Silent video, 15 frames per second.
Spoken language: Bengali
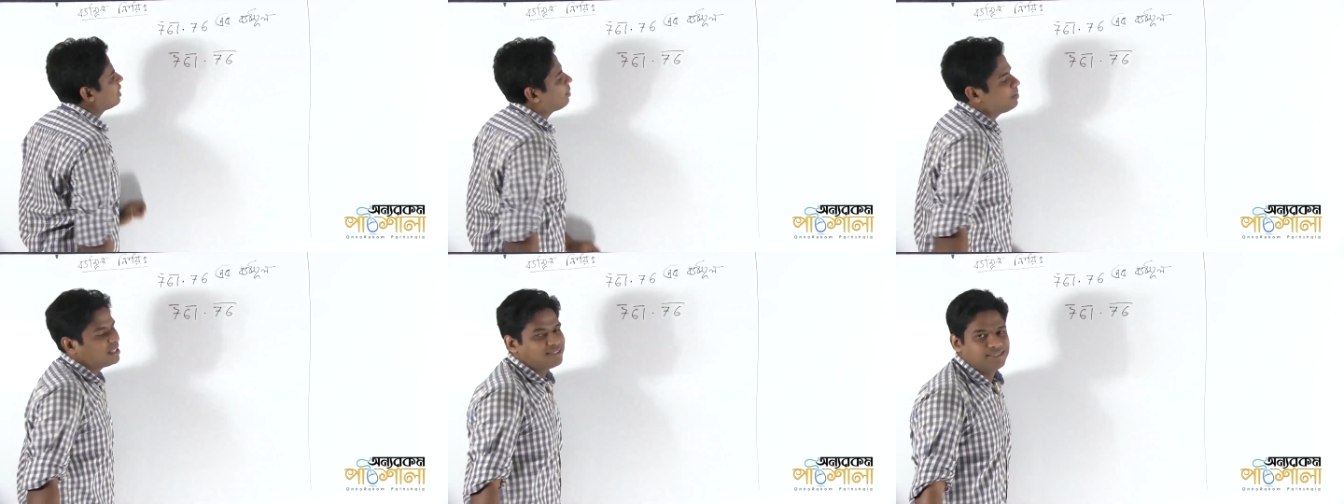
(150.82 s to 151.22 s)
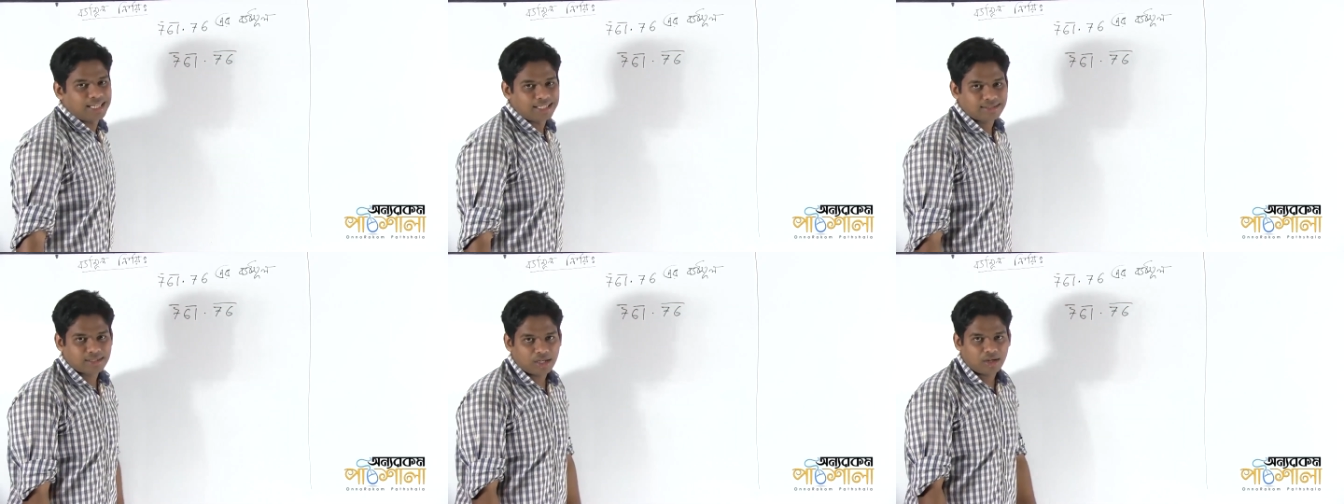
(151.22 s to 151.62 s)
সেভেন
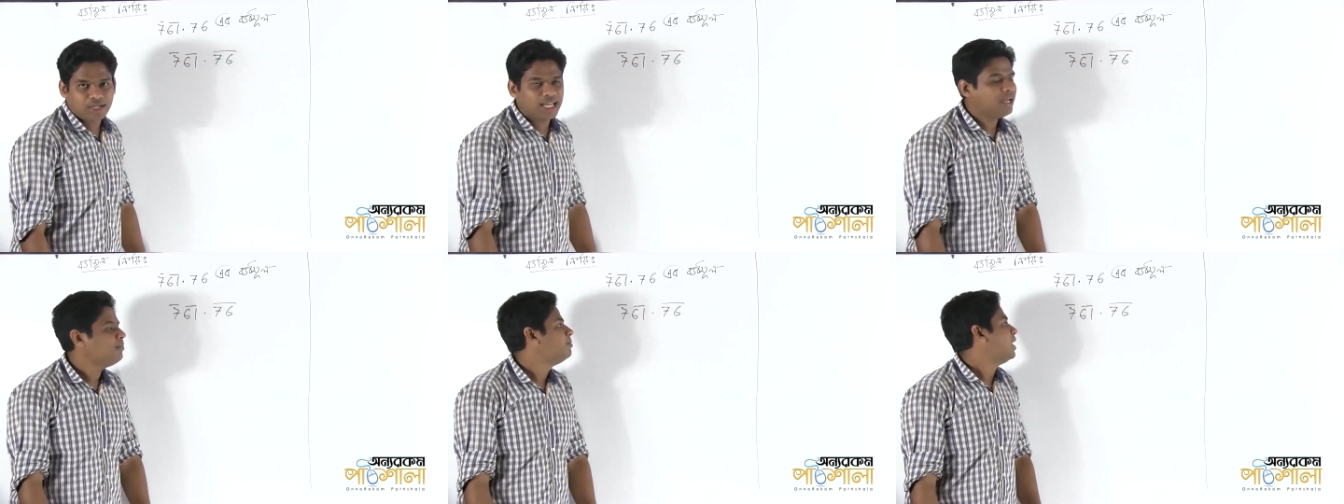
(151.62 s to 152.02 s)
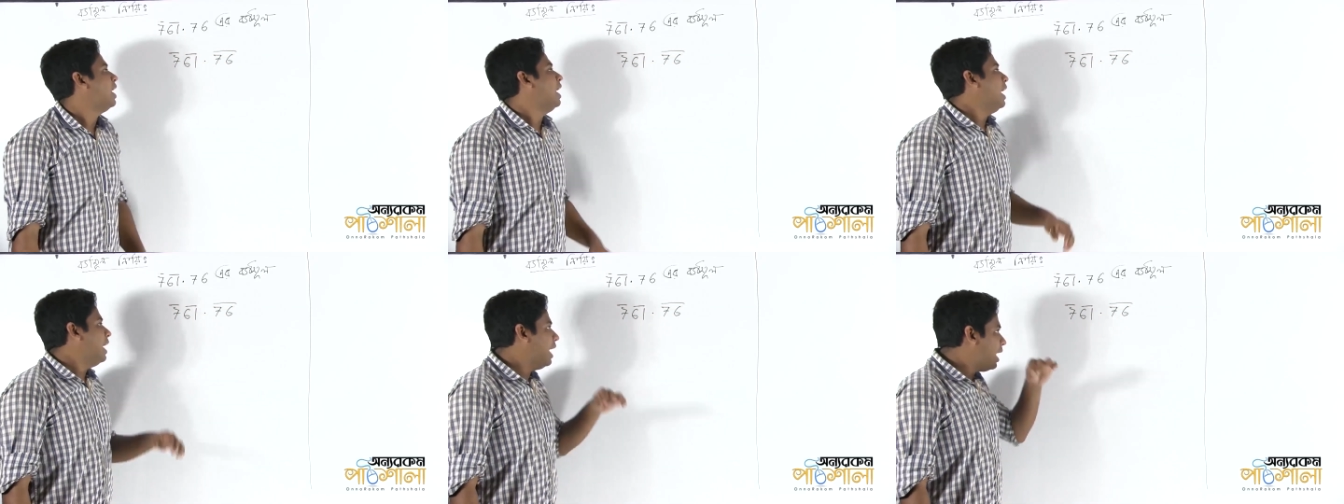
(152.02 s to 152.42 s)
সিক্স ওকে
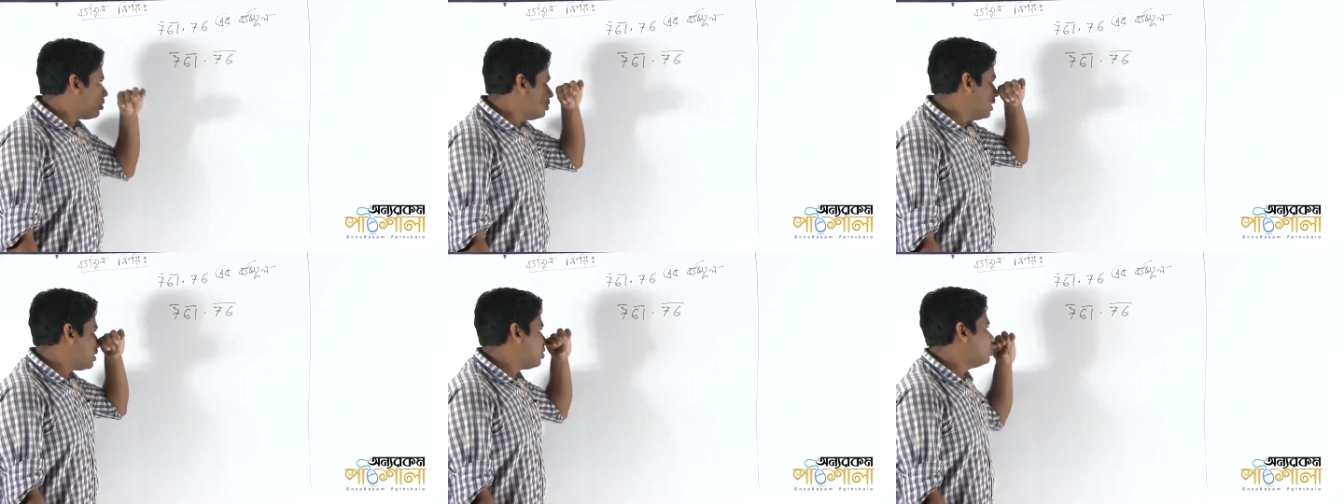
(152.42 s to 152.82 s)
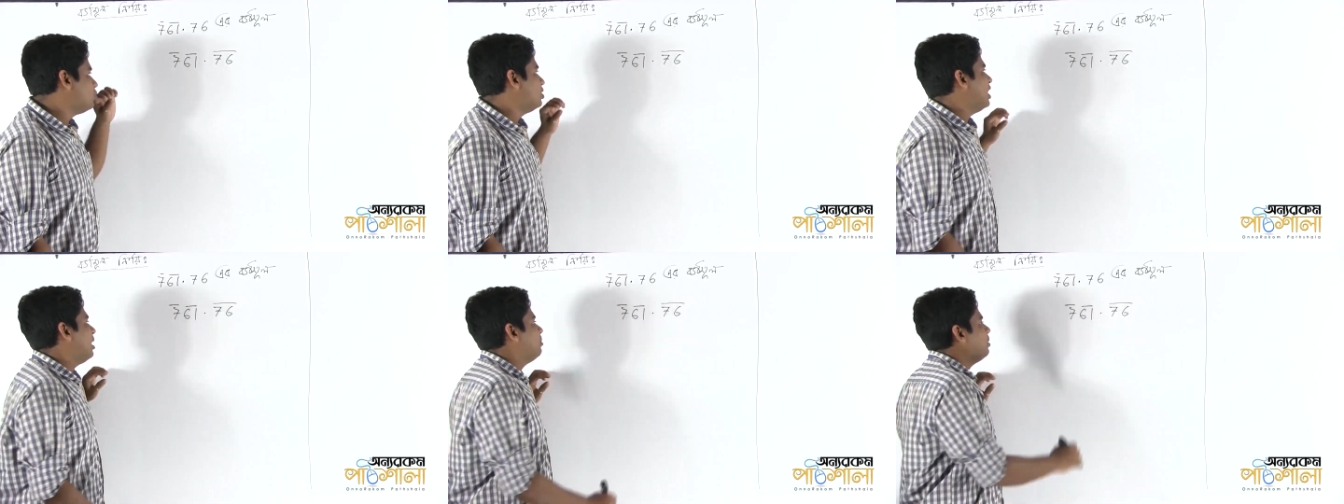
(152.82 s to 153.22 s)
এখন দেখো
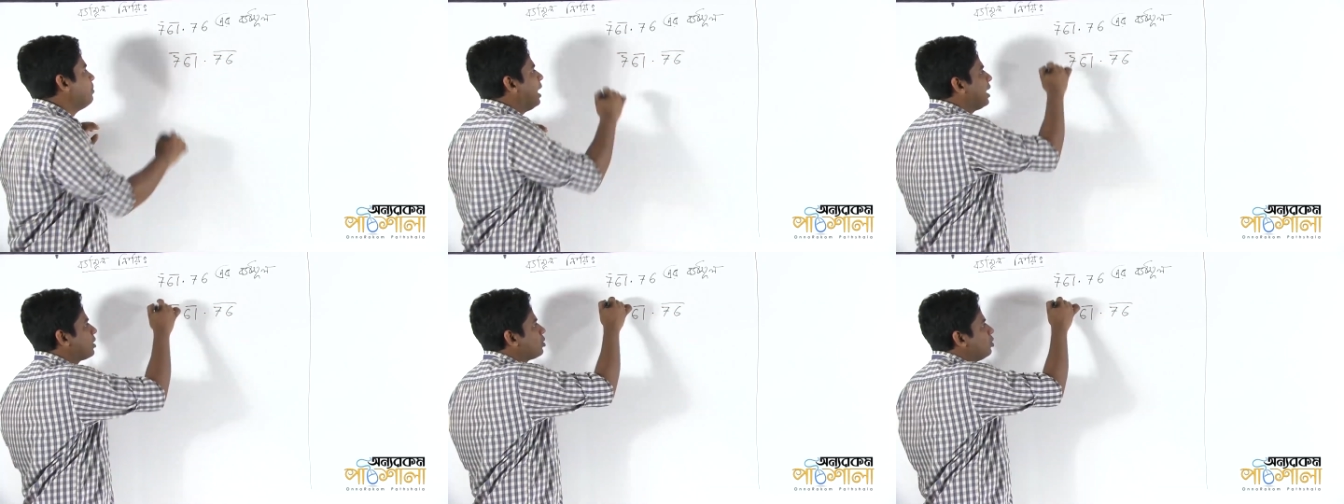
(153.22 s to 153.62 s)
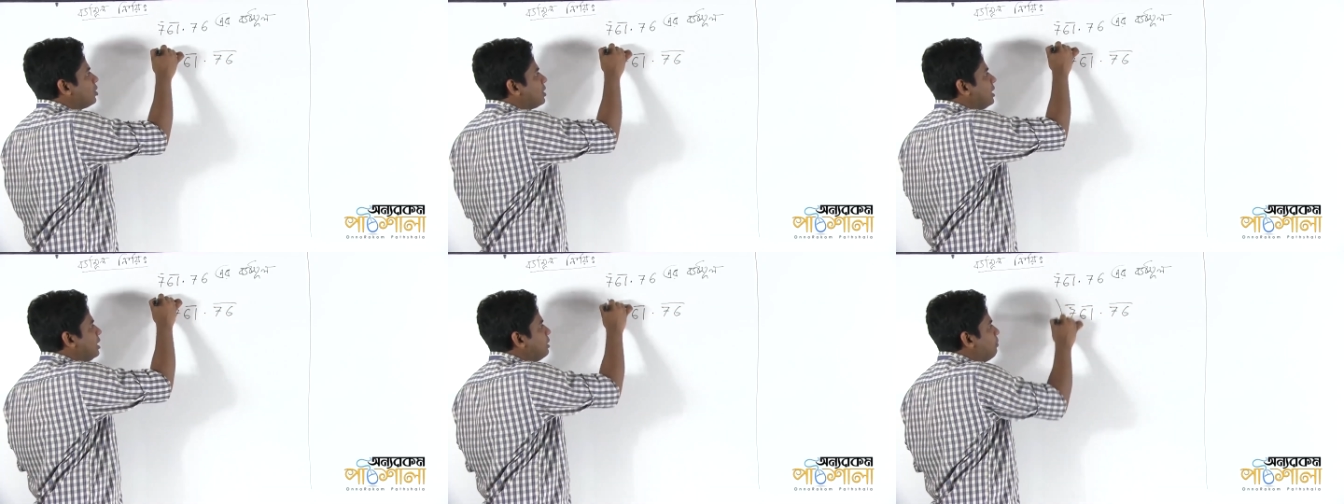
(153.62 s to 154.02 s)
যদি আমি ভাগ
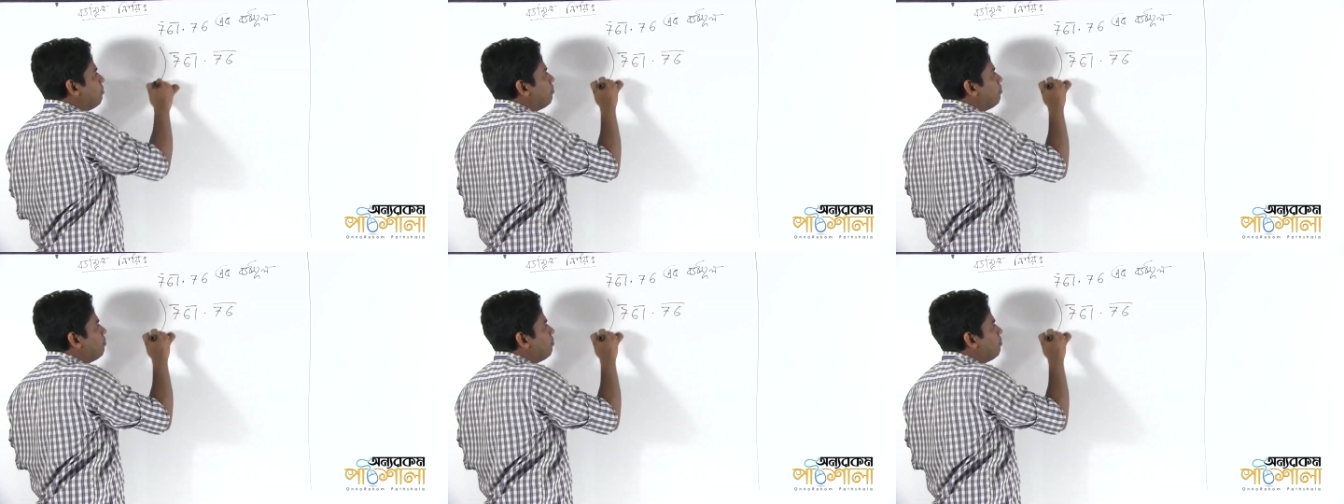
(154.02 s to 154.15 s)
করতে